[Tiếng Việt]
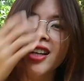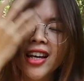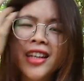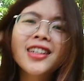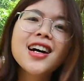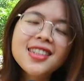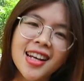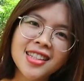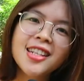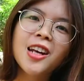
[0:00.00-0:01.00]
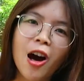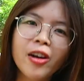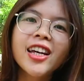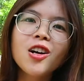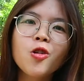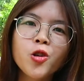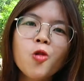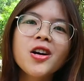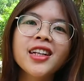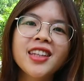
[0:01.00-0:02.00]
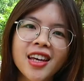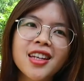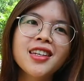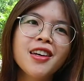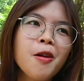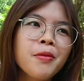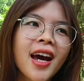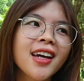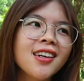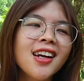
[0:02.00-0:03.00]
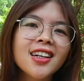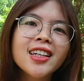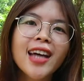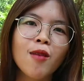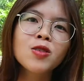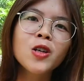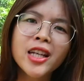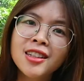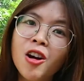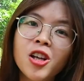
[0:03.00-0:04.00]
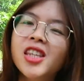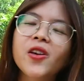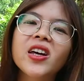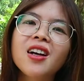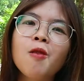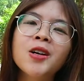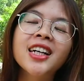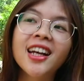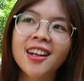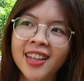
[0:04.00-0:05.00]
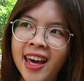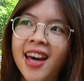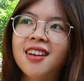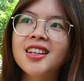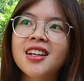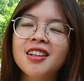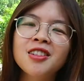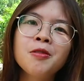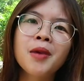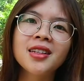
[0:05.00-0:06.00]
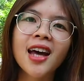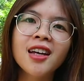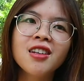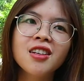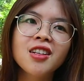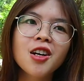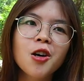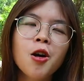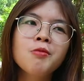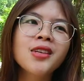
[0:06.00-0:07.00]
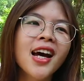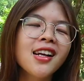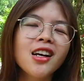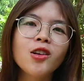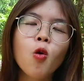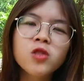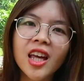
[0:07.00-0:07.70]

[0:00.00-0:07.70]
Yến rất là xin lỗi các cô chú anh chị, vì hôm nay là cái giọng của Yến nói chuyện không có nghe, nhưng mà tại vì hôm nay là đủ